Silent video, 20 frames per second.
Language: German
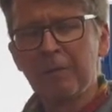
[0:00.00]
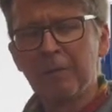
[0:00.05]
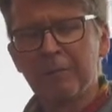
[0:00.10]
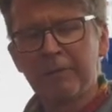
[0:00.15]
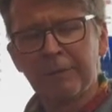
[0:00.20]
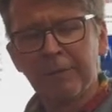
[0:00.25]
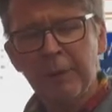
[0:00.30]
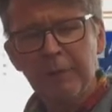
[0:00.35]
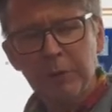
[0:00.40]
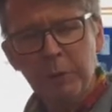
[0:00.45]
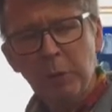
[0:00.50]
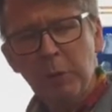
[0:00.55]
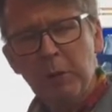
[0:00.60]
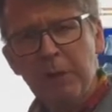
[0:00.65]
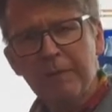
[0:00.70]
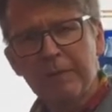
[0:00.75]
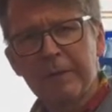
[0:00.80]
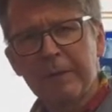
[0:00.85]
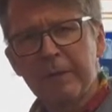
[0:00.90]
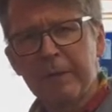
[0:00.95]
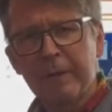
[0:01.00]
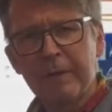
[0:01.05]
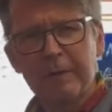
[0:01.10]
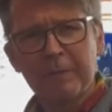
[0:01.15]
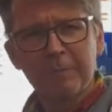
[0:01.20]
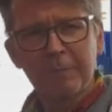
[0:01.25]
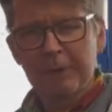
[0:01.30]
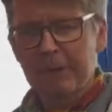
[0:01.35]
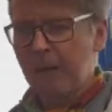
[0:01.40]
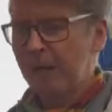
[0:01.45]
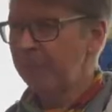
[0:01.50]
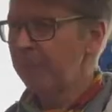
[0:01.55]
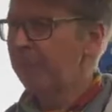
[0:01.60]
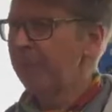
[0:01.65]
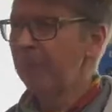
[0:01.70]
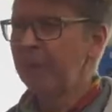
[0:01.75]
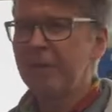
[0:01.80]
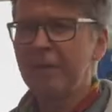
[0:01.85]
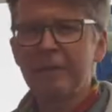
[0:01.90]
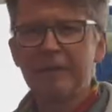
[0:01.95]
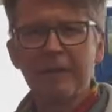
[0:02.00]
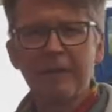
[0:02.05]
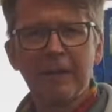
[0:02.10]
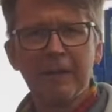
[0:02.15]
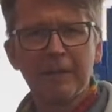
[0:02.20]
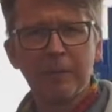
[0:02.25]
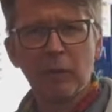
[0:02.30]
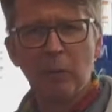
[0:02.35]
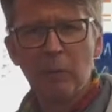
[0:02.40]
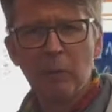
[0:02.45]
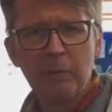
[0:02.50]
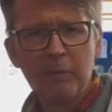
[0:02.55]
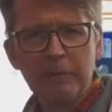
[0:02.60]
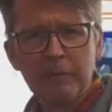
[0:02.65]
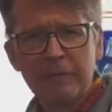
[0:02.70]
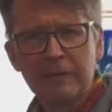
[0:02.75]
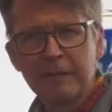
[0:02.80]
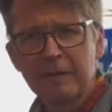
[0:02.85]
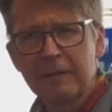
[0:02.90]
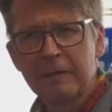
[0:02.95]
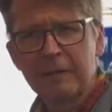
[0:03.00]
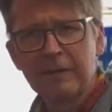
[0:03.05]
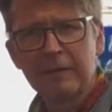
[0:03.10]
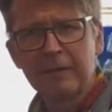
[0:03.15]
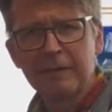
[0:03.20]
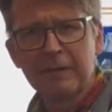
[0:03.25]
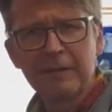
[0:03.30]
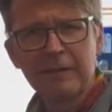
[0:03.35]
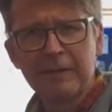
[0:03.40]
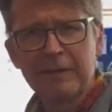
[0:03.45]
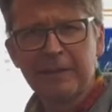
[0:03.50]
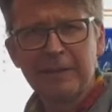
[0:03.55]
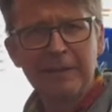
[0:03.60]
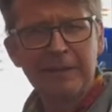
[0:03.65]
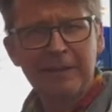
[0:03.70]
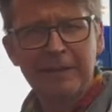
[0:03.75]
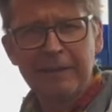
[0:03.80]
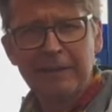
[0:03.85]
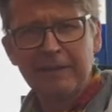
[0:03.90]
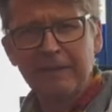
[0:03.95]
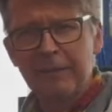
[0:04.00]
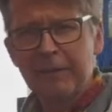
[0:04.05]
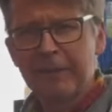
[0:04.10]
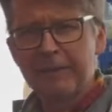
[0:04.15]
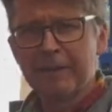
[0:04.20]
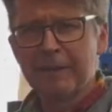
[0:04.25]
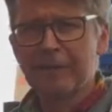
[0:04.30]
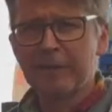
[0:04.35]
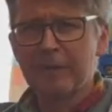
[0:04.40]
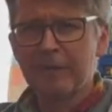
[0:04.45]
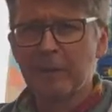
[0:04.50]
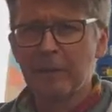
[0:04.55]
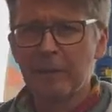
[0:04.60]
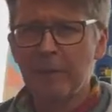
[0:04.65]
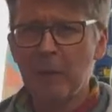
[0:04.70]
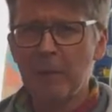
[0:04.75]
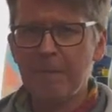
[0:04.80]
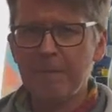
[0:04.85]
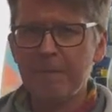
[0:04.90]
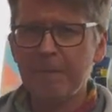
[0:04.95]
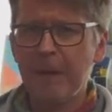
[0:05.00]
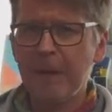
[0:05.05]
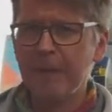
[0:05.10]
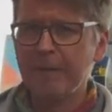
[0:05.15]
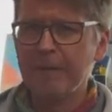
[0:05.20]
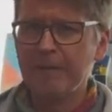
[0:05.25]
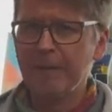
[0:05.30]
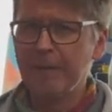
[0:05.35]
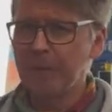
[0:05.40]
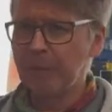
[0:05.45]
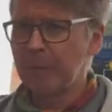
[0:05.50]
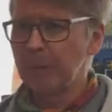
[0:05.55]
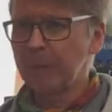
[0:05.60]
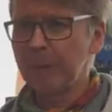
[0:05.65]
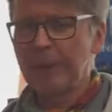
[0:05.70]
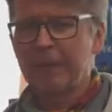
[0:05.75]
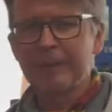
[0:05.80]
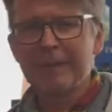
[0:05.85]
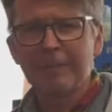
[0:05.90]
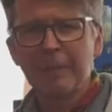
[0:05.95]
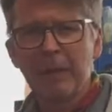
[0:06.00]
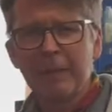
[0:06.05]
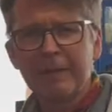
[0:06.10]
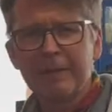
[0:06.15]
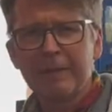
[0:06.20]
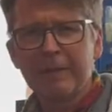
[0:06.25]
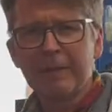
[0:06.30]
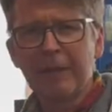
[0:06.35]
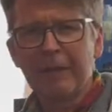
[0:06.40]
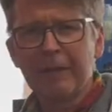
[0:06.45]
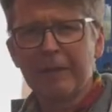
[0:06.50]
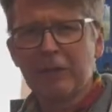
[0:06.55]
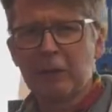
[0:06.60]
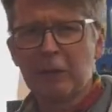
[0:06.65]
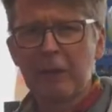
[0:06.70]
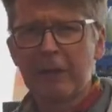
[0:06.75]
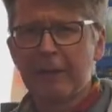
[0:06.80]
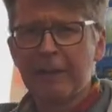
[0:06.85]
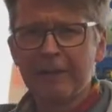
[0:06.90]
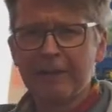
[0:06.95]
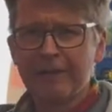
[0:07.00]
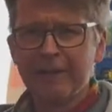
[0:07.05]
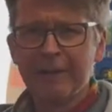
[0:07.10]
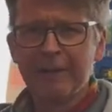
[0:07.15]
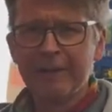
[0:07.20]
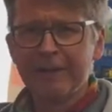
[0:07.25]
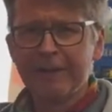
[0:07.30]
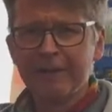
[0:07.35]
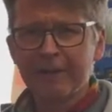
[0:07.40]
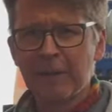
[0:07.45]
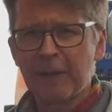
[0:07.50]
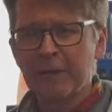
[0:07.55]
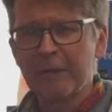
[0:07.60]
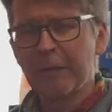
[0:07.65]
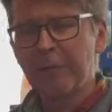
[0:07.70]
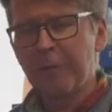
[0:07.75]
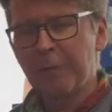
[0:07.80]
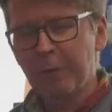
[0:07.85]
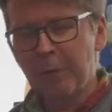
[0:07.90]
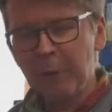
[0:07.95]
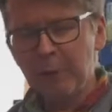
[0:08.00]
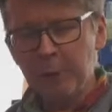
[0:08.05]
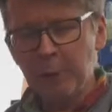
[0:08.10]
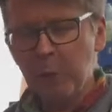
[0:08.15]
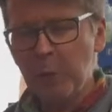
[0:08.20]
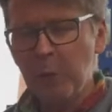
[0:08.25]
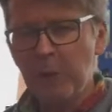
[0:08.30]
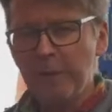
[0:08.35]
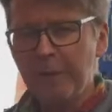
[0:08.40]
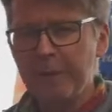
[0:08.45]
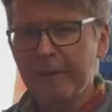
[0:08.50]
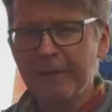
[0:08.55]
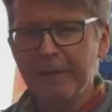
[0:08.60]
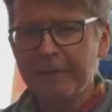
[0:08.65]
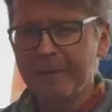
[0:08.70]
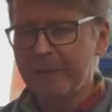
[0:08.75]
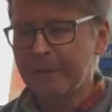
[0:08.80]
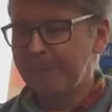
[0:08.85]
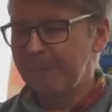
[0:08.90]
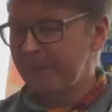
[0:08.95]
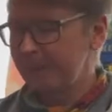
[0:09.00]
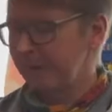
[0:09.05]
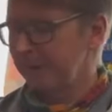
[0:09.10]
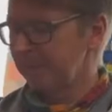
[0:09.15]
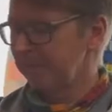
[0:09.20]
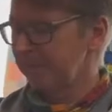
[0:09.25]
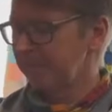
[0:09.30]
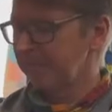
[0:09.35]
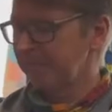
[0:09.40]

völlig unaufgeregt, mit keinen besonderen Aromen, die irgendwie ins äh, Hopfenartige oder ins Malzige einschlagen. Ein völlig unaufgeregtes Bier,